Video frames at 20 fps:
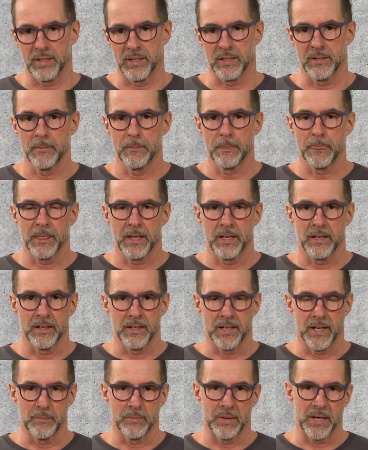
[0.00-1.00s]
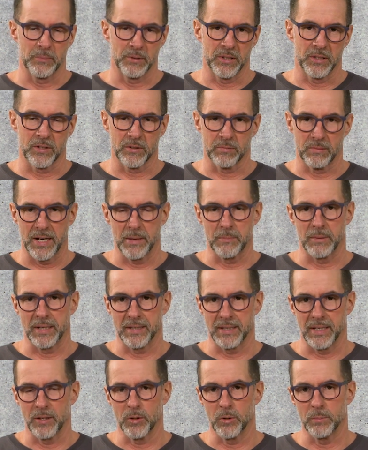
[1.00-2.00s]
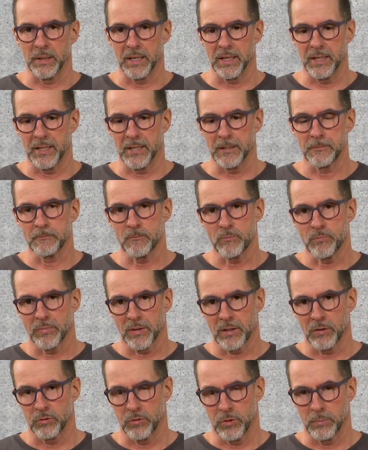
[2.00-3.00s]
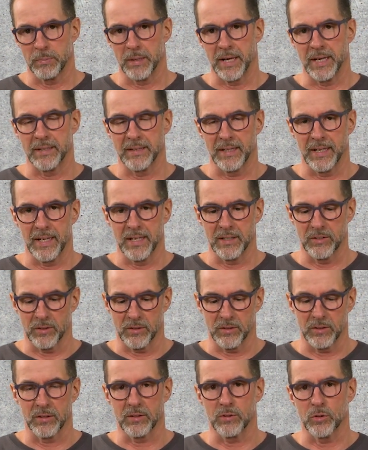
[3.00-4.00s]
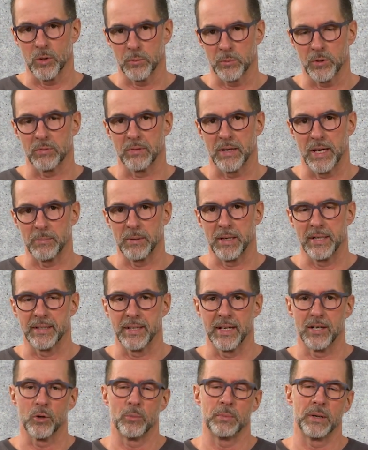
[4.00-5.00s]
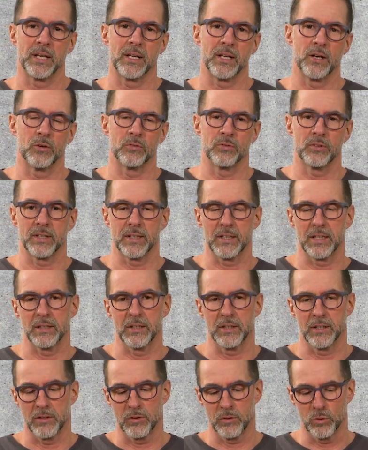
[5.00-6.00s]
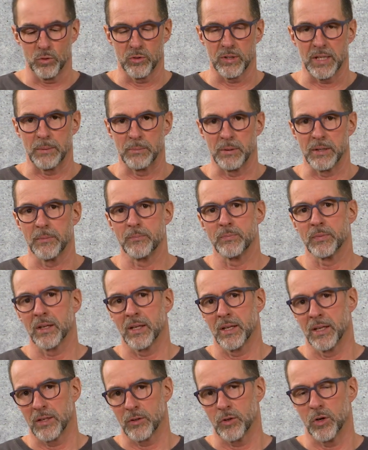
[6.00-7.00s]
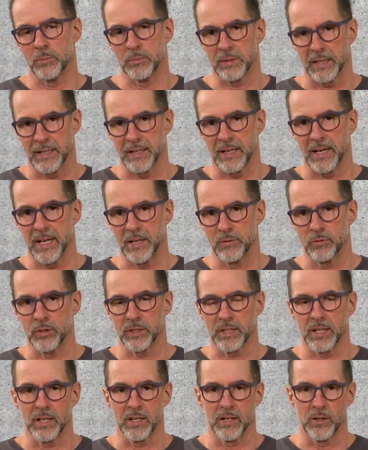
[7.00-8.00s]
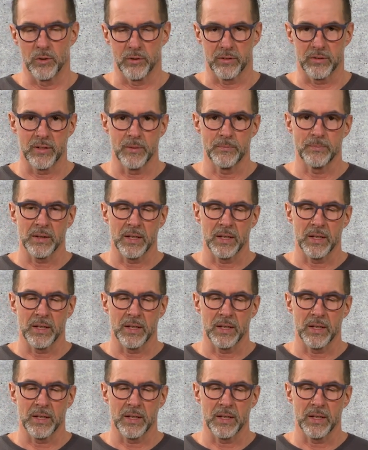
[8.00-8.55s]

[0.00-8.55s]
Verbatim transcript: Ne? ähm, habe ich zweimal Yellow Belly. Von beiden Eltern kommt zweimal Yellow Belly auf, äh, zusammen, äh, kommt ein Ivory raus.